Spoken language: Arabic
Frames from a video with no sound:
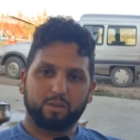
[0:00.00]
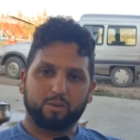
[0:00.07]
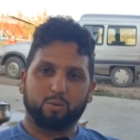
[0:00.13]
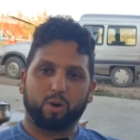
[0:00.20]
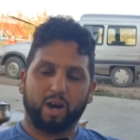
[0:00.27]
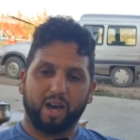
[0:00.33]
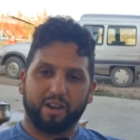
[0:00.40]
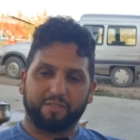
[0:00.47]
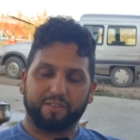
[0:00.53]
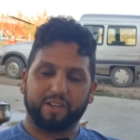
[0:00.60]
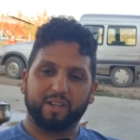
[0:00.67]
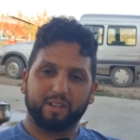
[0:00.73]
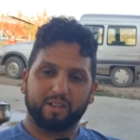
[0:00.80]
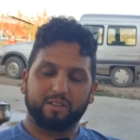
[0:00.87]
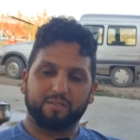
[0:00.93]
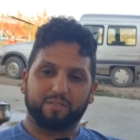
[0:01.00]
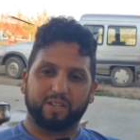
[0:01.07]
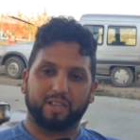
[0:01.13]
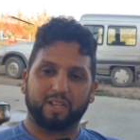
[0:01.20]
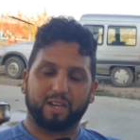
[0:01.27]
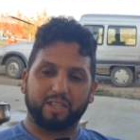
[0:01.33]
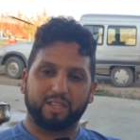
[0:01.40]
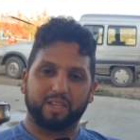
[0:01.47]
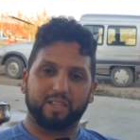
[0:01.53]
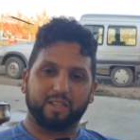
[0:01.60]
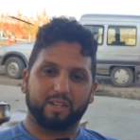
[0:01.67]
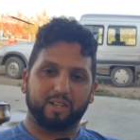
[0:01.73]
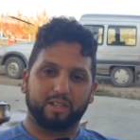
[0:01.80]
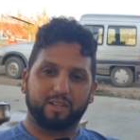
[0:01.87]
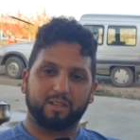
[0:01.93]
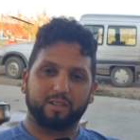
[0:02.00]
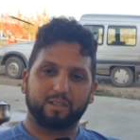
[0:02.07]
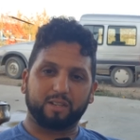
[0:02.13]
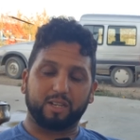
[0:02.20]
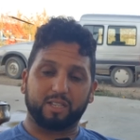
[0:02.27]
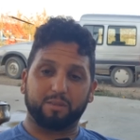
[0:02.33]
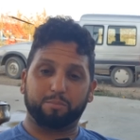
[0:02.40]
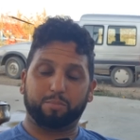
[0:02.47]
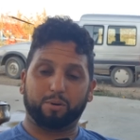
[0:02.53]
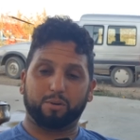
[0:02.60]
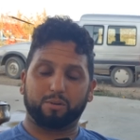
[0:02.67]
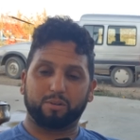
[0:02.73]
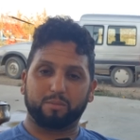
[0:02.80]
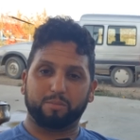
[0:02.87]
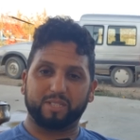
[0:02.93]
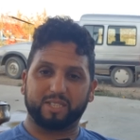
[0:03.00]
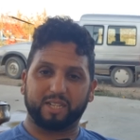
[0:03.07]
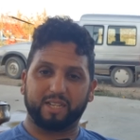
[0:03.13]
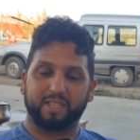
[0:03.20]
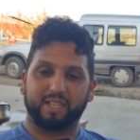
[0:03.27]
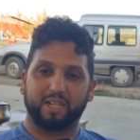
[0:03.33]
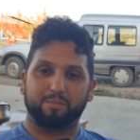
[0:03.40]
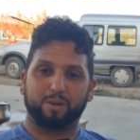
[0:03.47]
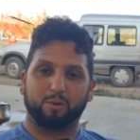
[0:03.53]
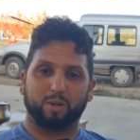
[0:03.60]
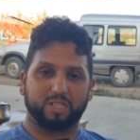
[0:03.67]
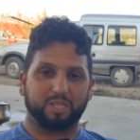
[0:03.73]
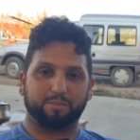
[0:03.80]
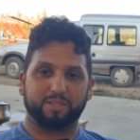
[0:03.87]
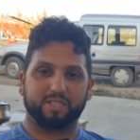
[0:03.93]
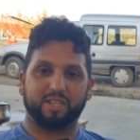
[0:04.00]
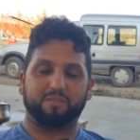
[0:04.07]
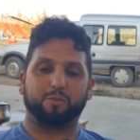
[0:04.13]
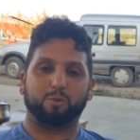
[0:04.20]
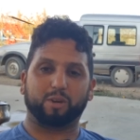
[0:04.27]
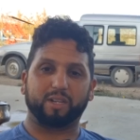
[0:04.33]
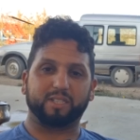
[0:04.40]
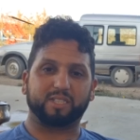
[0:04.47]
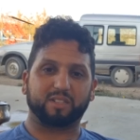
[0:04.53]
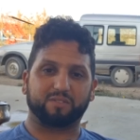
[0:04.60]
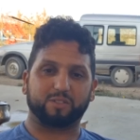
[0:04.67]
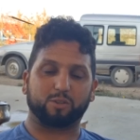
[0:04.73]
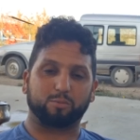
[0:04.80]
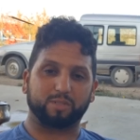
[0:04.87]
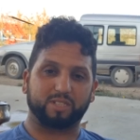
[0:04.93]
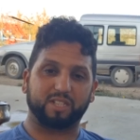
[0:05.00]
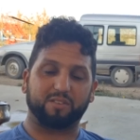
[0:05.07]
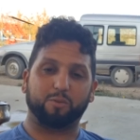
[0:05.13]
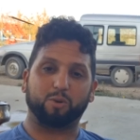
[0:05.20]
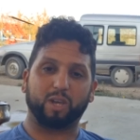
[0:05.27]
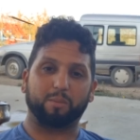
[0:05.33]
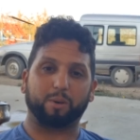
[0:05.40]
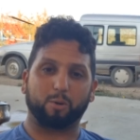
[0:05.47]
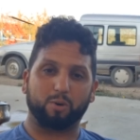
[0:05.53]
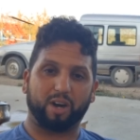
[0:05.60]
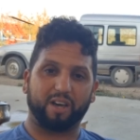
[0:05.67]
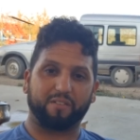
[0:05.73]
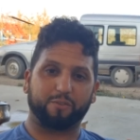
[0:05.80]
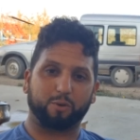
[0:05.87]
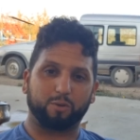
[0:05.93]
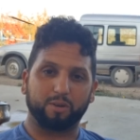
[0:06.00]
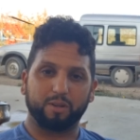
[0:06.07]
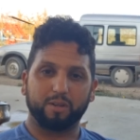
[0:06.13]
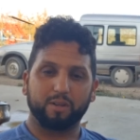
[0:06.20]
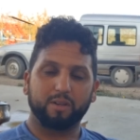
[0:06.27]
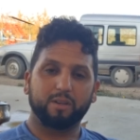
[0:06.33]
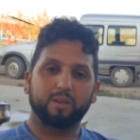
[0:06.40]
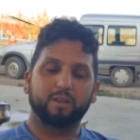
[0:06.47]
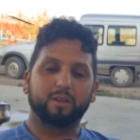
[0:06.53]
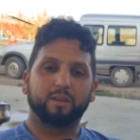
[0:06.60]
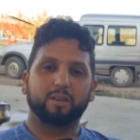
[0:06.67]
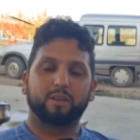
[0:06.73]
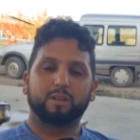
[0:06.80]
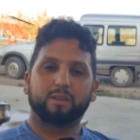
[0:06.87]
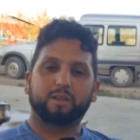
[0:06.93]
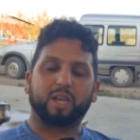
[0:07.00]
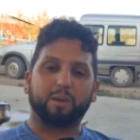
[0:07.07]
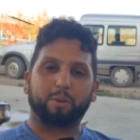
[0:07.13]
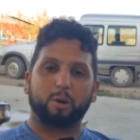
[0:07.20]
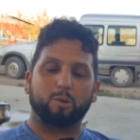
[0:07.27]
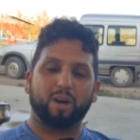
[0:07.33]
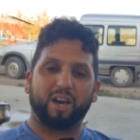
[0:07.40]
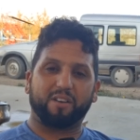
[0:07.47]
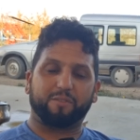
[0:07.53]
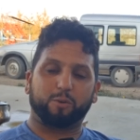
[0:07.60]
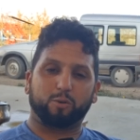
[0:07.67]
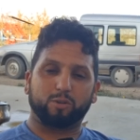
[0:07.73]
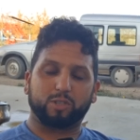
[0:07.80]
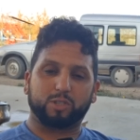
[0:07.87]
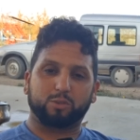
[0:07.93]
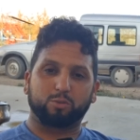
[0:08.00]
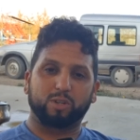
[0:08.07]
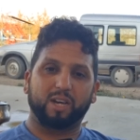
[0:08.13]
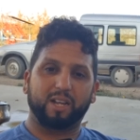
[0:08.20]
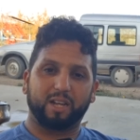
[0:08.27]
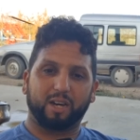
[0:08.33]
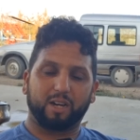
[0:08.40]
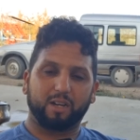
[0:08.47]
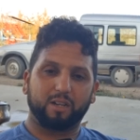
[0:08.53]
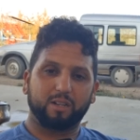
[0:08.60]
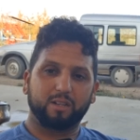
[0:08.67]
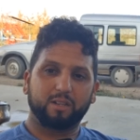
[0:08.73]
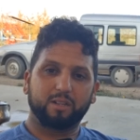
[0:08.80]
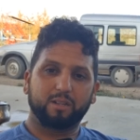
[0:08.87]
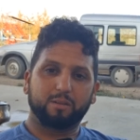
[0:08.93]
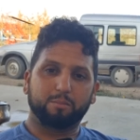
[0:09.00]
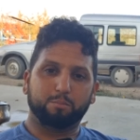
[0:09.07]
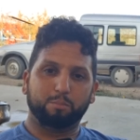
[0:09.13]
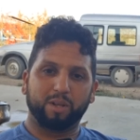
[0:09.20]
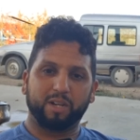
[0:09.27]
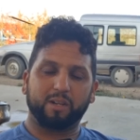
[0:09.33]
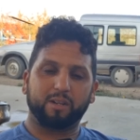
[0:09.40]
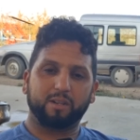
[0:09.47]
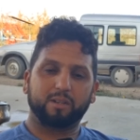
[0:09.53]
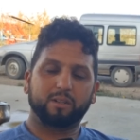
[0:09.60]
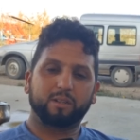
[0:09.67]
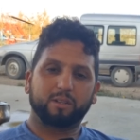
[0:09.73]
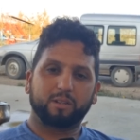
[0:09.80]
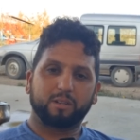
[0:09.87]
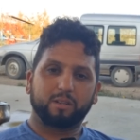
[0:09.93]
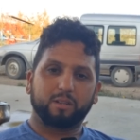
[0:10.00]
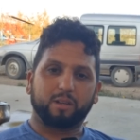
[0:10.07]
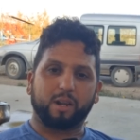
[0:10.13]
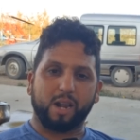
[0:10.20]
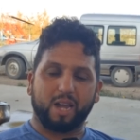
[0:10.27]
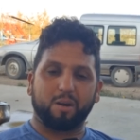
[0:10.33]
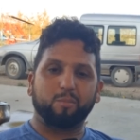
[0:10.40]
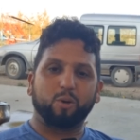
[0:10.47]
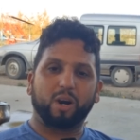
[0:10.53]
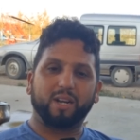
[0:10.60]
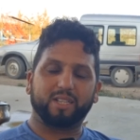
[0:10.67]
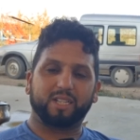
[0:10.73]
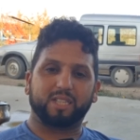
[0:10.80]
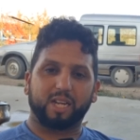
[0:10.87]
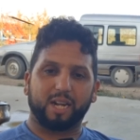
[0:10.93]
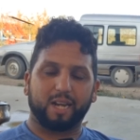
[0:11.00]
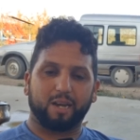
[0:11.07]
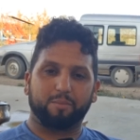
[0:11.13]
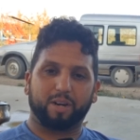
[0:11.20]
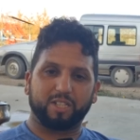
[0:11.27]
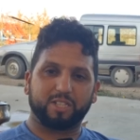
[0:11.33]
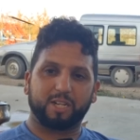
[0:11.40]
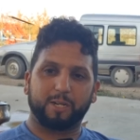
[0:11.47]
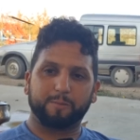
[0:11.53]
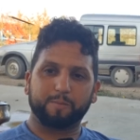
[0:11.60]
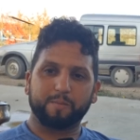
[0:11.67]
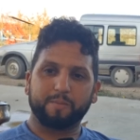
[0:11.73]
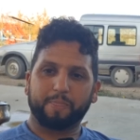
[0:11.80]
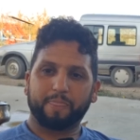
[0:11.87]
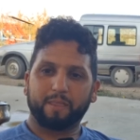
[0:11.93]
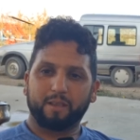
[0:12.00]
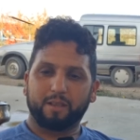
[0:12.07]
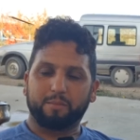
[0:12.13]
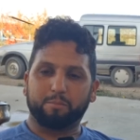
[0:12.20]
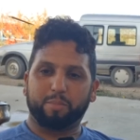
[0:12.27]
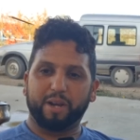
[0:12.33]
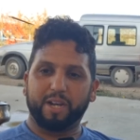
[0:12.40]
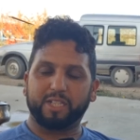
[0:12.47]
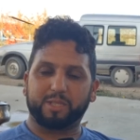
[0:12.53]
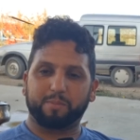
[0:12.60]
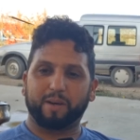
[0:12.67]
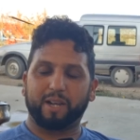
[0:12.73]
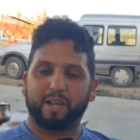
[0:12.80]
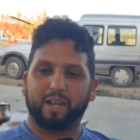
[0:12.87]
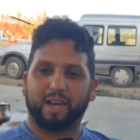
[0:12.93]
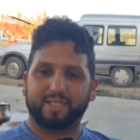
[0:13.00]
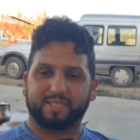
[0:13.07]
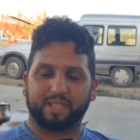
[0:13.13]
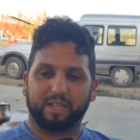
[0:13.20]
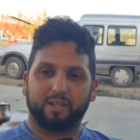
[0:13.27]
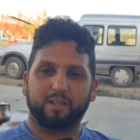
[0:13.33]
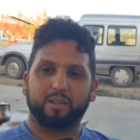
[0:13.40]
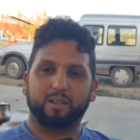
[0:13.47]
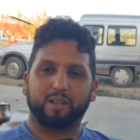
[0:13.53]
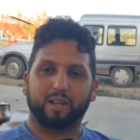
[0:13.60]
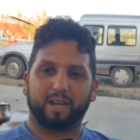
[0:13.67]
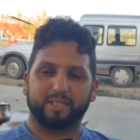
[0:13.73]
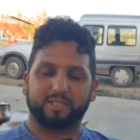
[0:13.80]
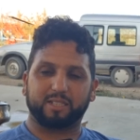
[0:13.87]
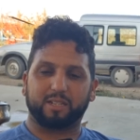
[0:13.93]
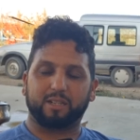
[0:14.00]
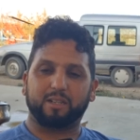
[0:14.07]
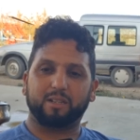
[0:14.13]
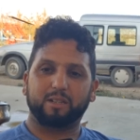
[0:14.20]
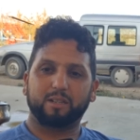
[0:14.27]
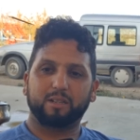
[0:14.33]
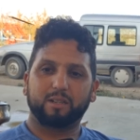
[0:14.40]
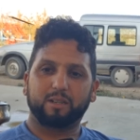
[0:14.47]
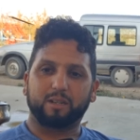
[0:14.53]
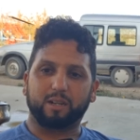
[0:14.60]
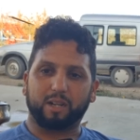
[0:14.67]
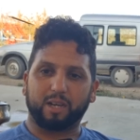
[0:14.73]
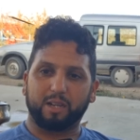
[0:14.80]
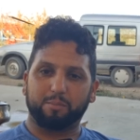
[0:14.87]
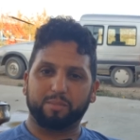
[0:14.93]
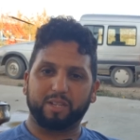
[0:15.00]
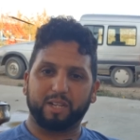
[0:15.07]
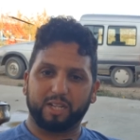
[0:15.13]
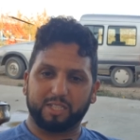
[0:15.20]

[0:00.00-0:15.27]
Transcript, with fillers: وعارفين في هذه القضيه ديال كيتبعوا المسائل ديال المواشي بزاف وكيستفسروا بزاف وكيبغيو يعرفوا كيبغيو يعرفوا السلاله من رقم واحد حتى الرقم عشرة بالنسبه للاصل الاصل الغنم ديال